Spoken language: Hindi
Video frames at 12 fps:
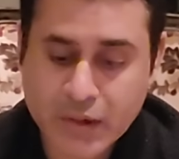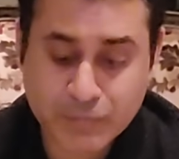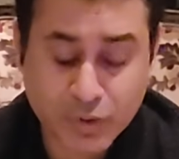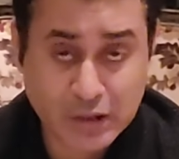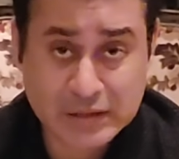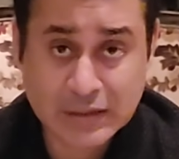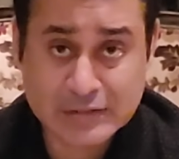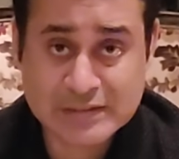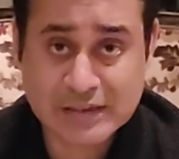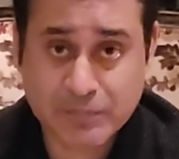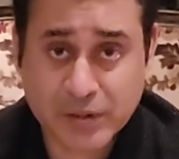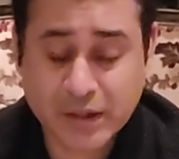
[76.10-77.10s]
इमरान खान
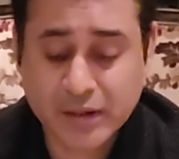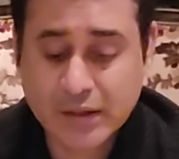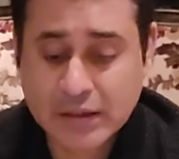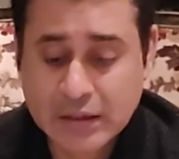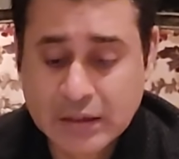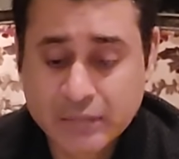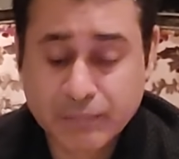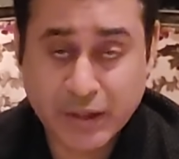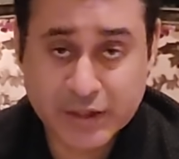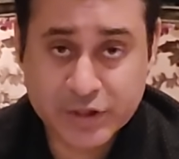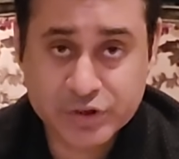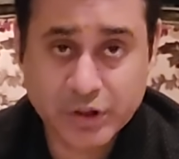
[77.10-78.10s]
साहब के
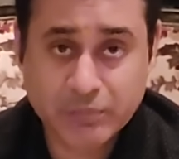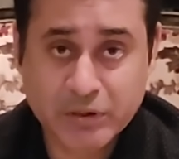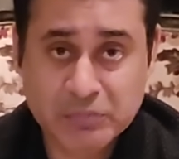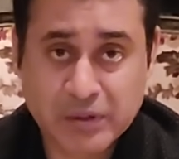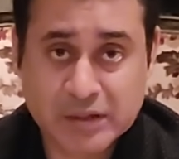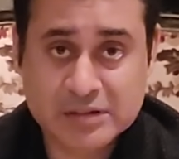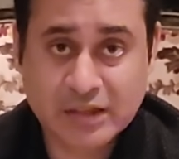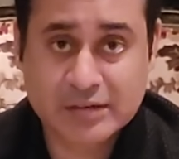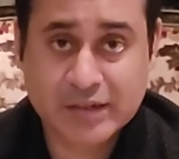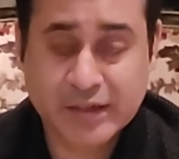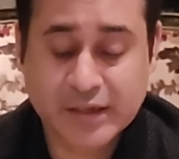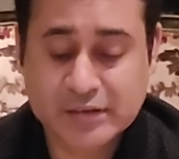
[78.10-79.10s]
बानी चेयरमैन
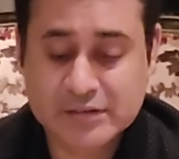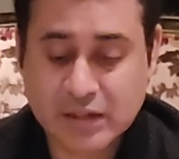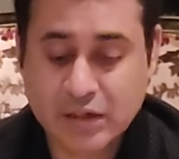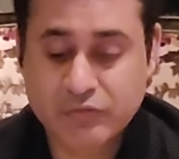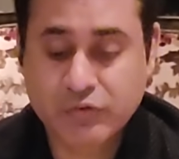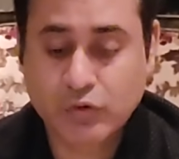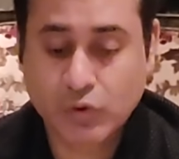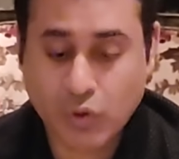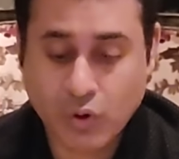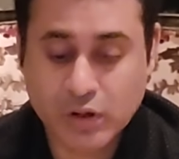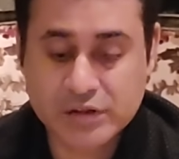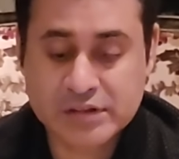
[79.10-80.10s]
पाकिस्तान तहरीक इंसाफ
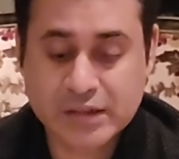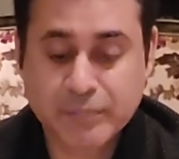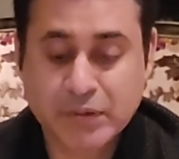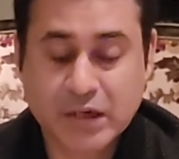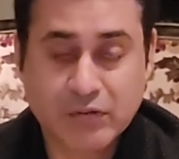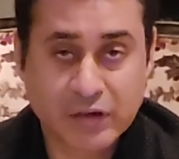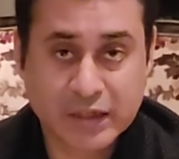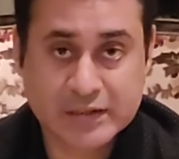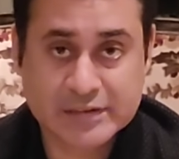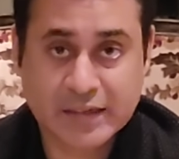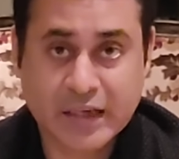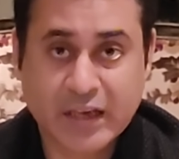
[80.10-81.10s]
लाहौर से मियाँ
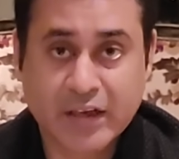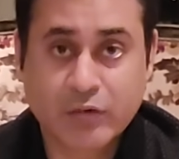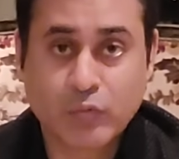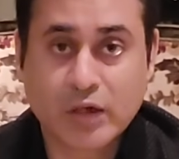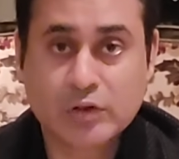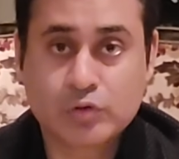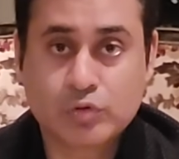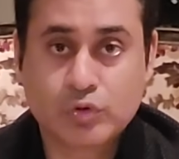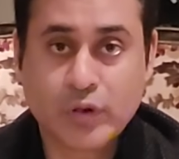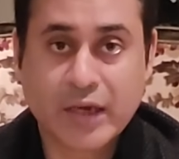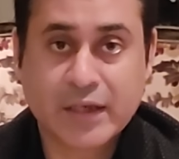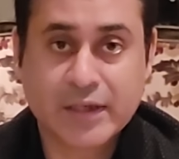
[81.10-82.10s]
वाली से एन ए वन टू
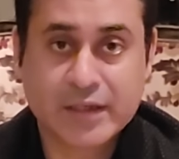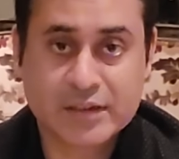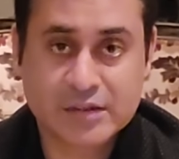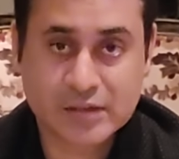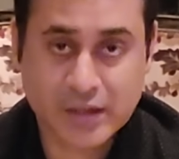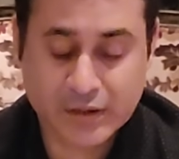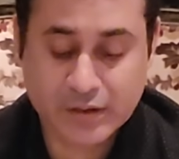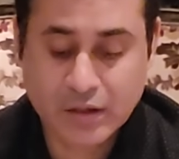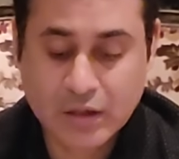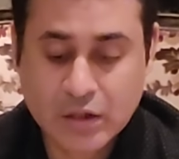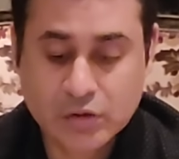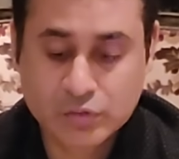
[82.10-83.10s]
टू एन ए एटी नाइन
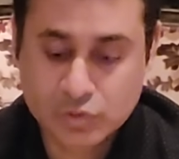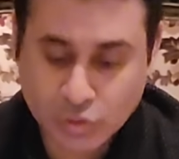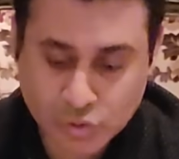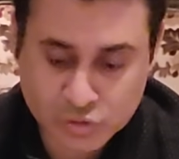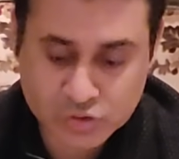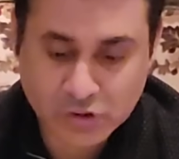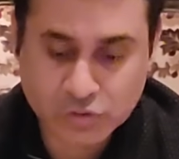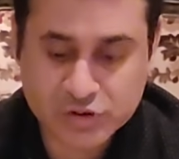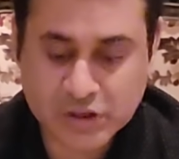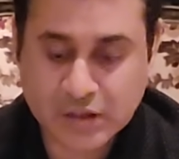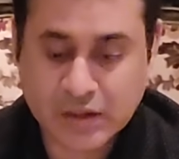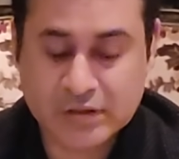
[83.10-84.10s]
दोनों जगहों
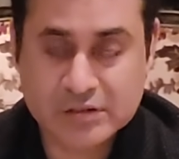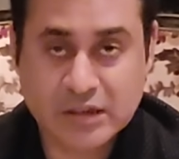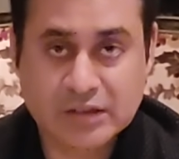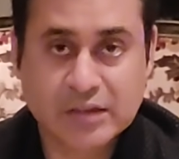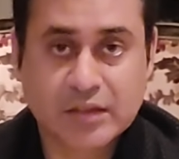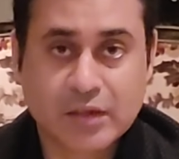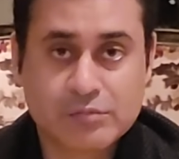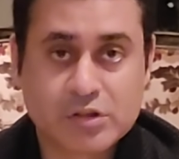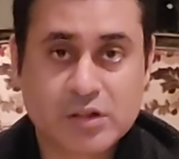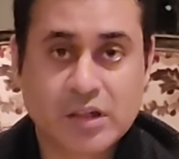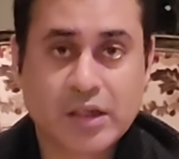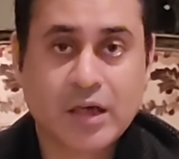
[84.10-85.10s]
से कागजात
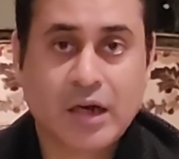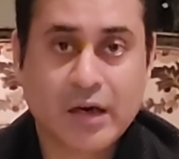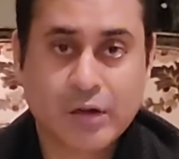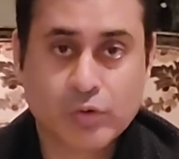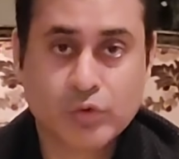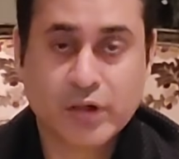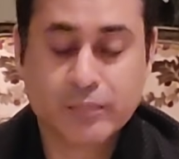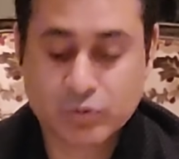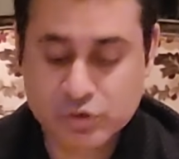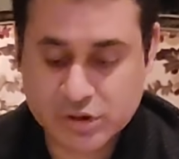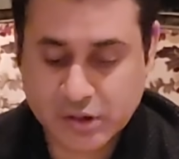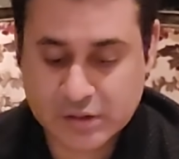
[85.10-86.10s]
नामजदगी आर ओ ने
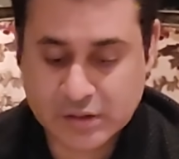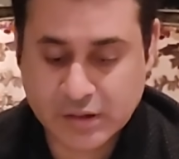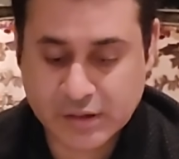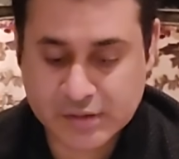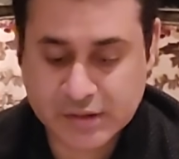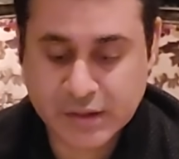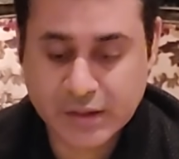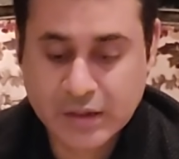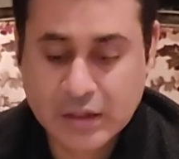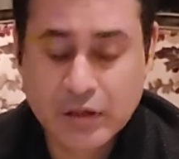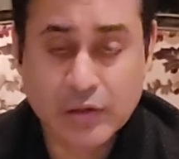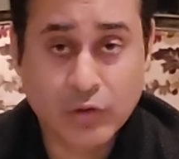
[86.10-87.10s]
मुस्तरद कर दी हैं
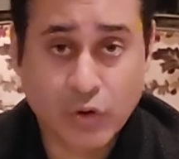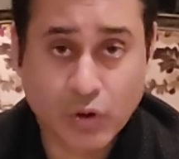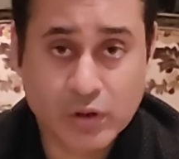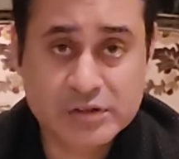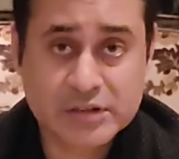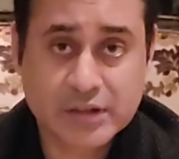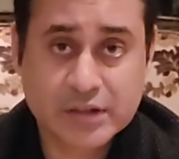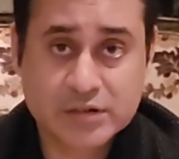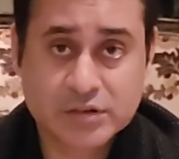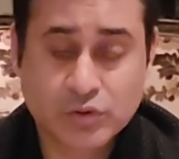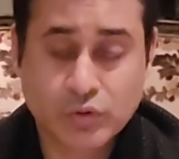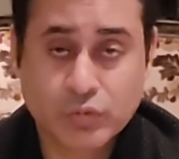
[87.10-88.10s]
लाहौर से
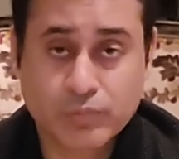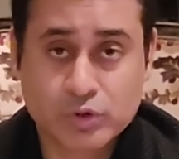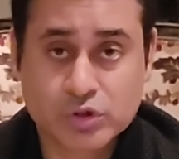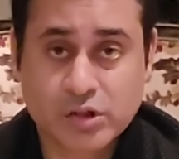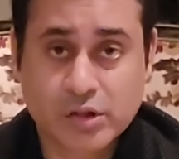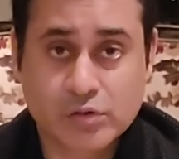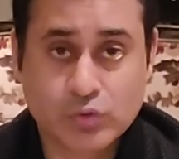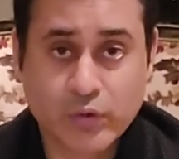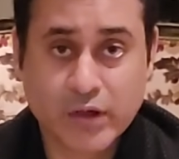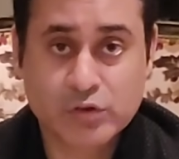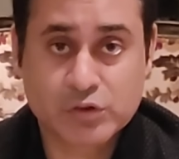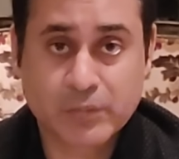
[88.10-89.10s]
जो मुस्रद
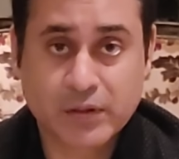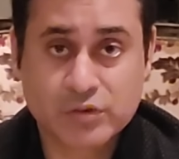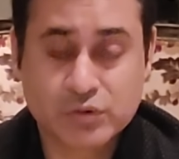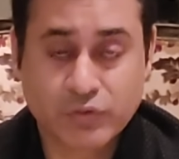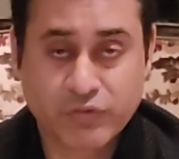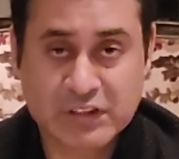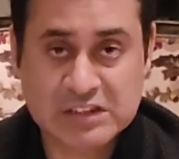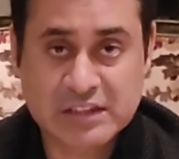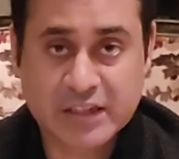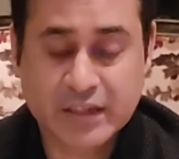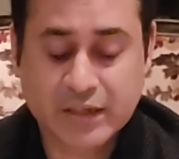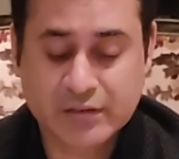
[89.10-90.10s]
हुए हैं उसमें जो
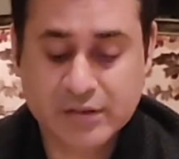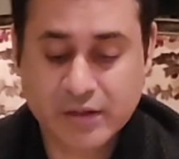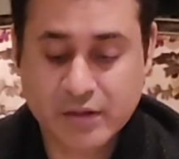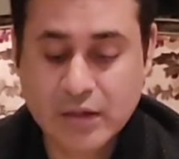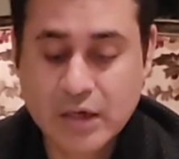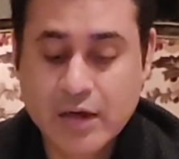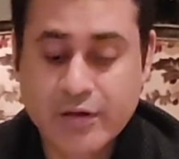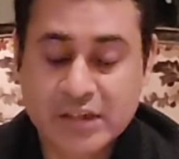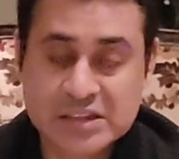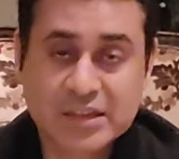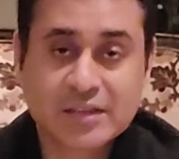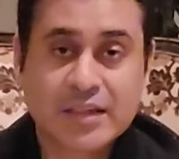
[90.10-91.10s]
फैसले के अंदर
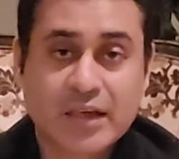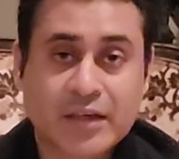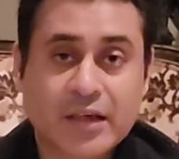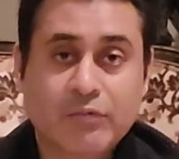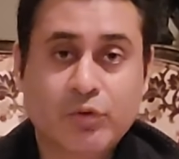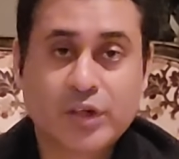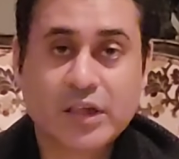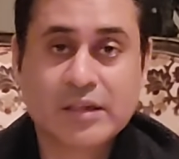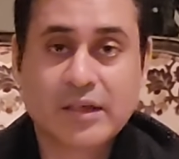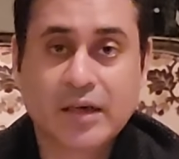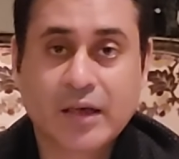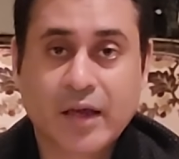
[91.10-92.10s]
रीज़न दिया गया वो ये
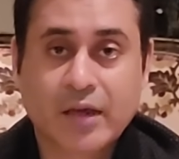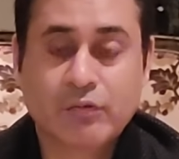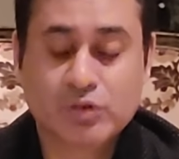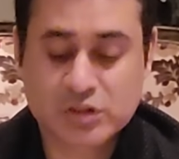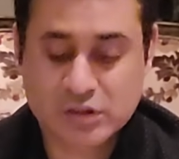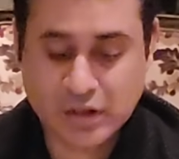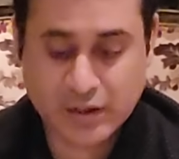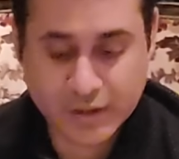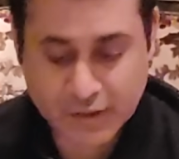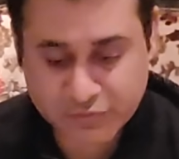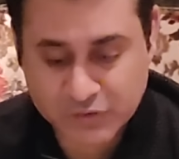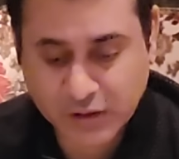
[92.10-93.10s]
दिया गया कि वो सज़ा
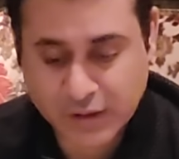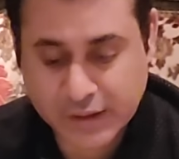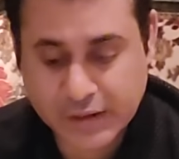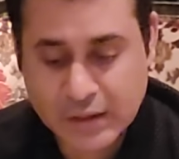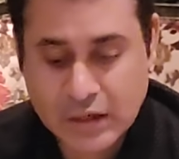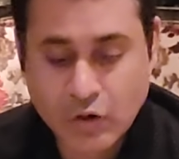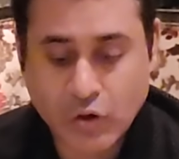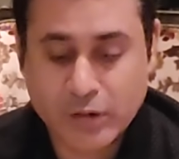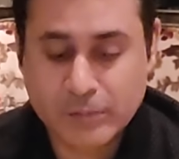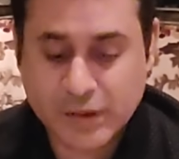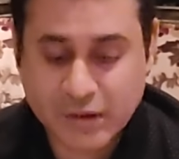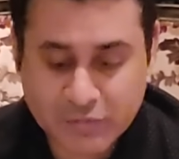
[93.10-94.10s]
याफ्ता है
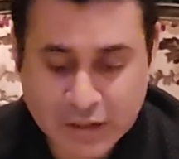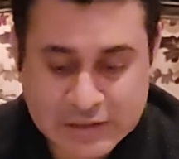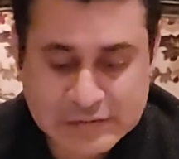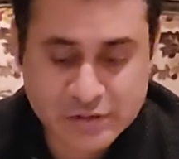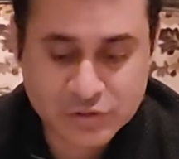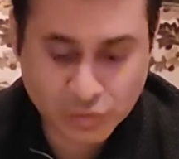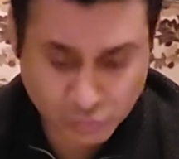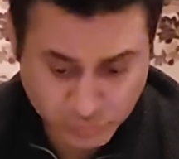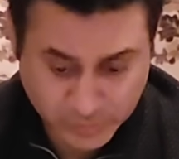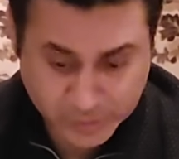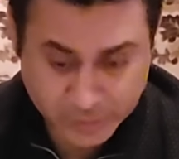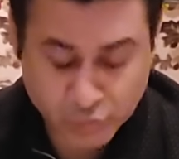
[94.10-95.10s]
और मियाँ वाली से जो
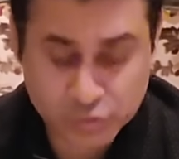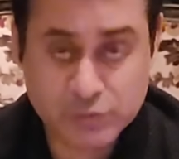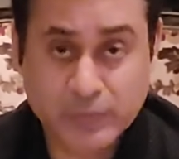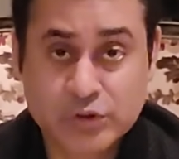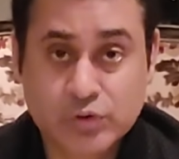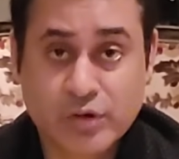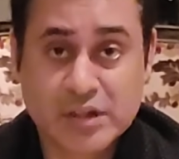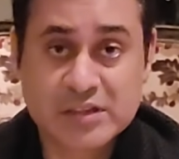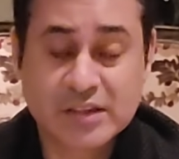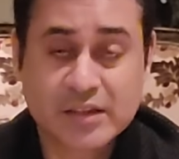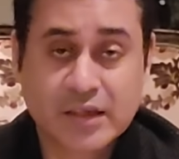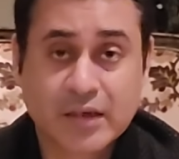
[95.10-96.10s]
हुए हैं उसमें जो
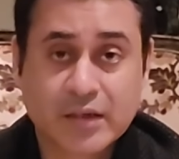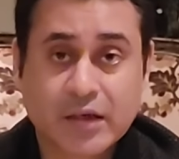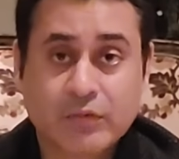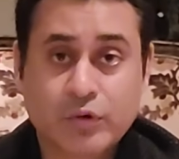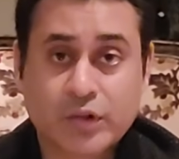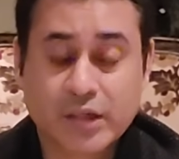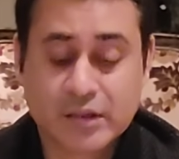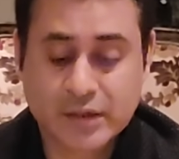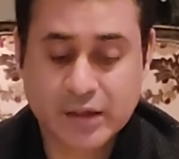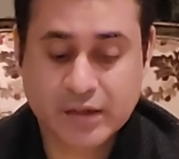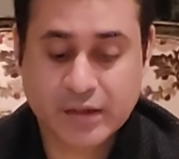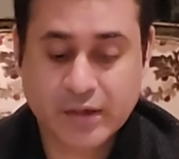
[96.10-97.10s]
रीज़न दिया गया वो ये
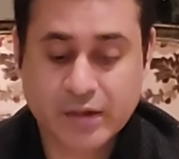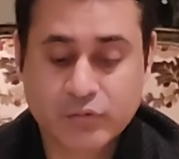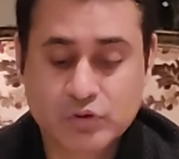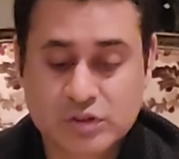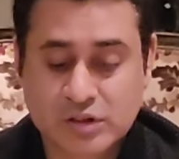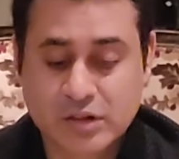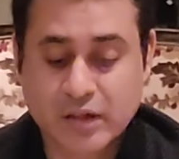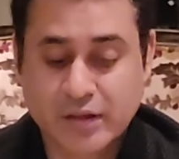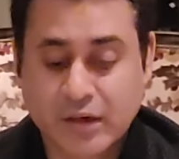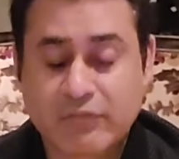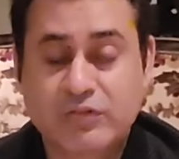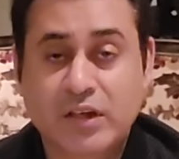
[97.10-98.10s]
दिया गया कि वो सज़ा
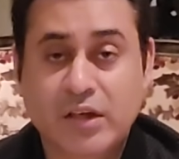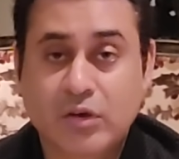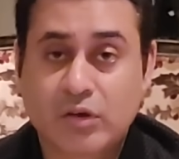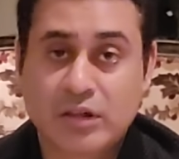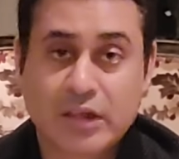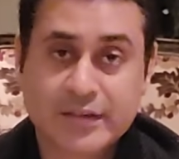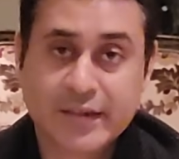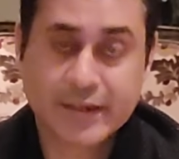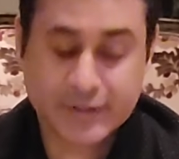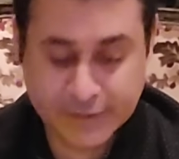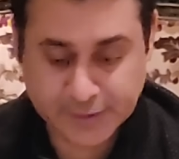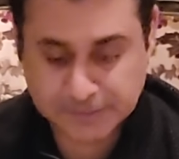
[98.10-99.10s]
याफ्ता है और
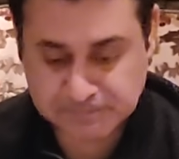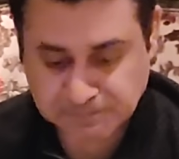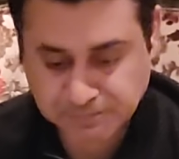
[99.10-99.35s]
नादहिंदा है